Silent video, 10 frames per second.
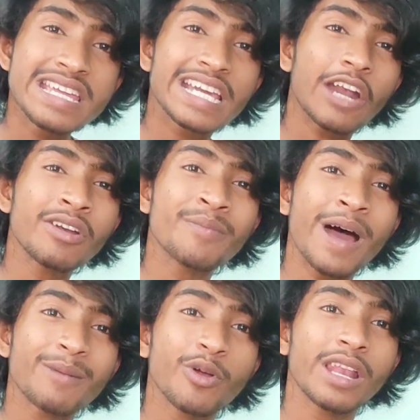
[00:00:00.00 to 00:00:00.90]
এই কারণে
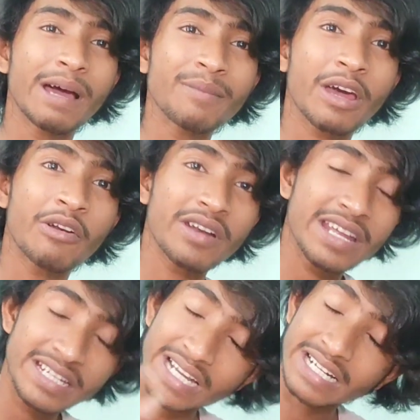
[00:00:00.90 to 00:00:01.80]
মাল বললাম কারণ
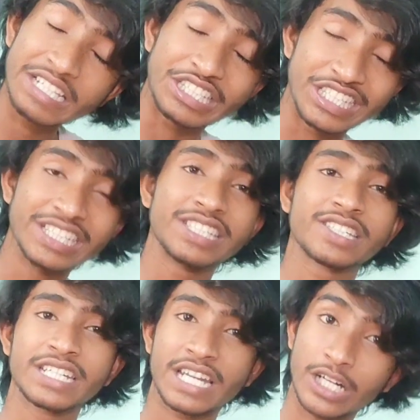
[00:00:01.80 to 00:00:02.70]
এটা একটা
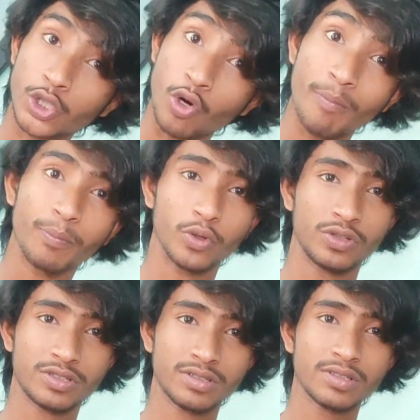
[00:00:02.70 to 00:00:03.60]
জিনিস এটা একটা সম্পদ